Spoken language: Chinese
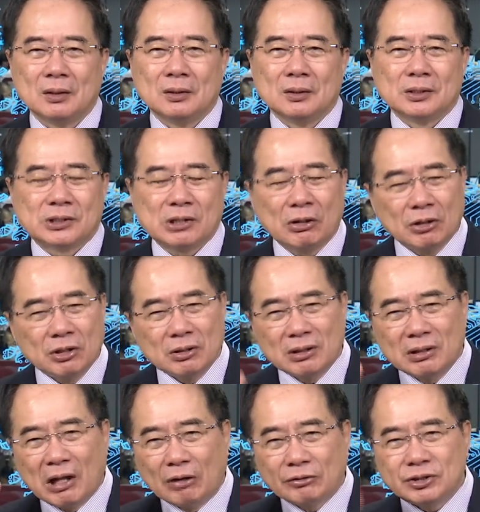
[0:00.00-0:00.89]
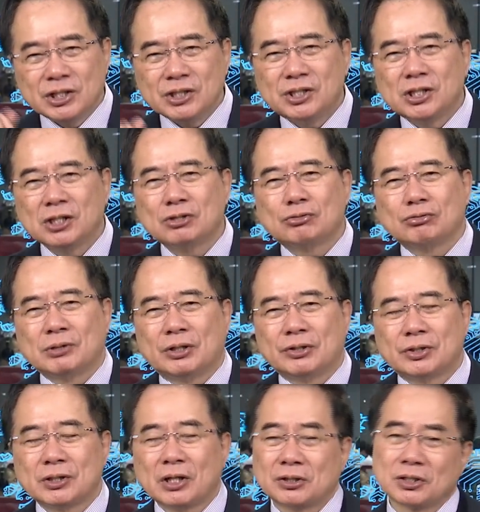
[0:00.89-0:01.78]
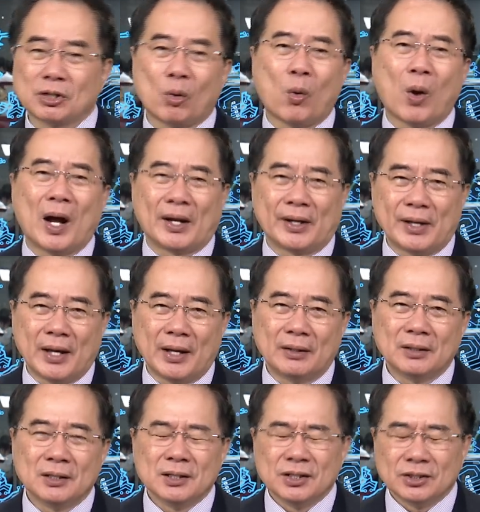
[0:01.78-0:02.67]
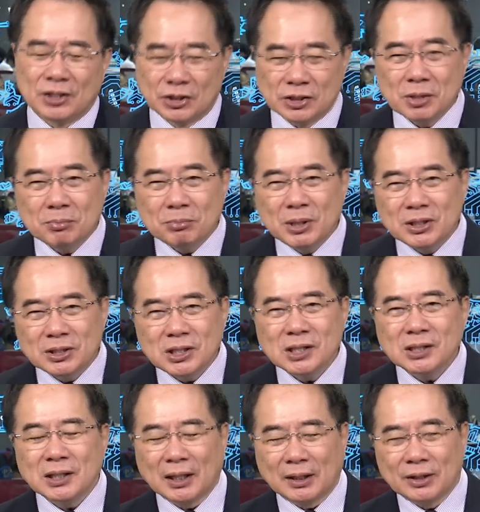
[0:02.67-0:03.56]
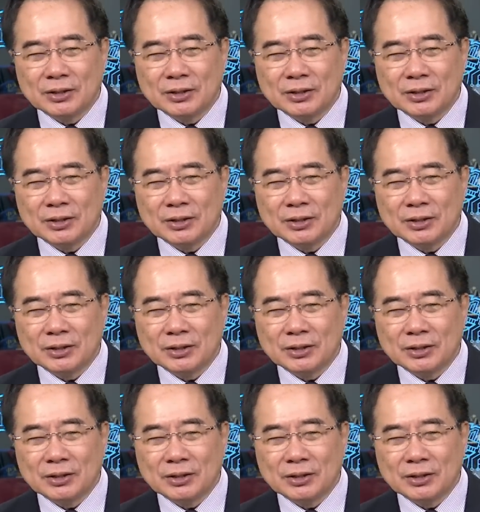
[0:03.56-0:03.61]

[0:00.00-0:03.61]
稍微脑筋清楚的人知道是谎言，可是民进党的